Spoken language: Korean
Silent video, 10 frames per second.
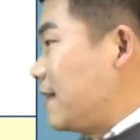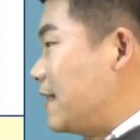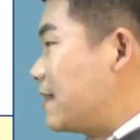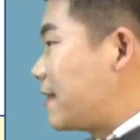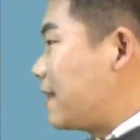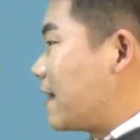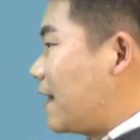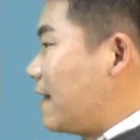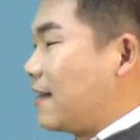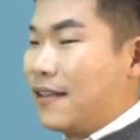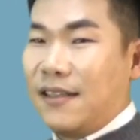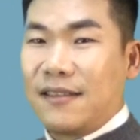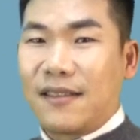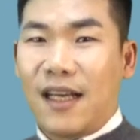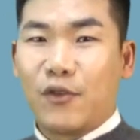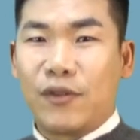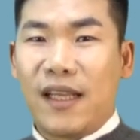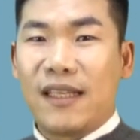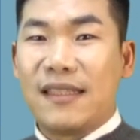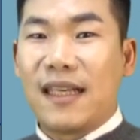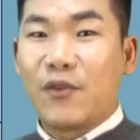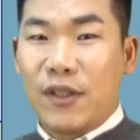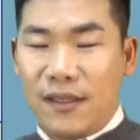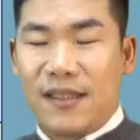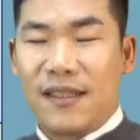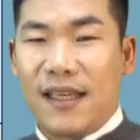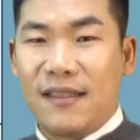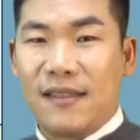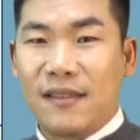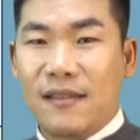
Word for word: 1세대가 4주택 이상 취득 시에는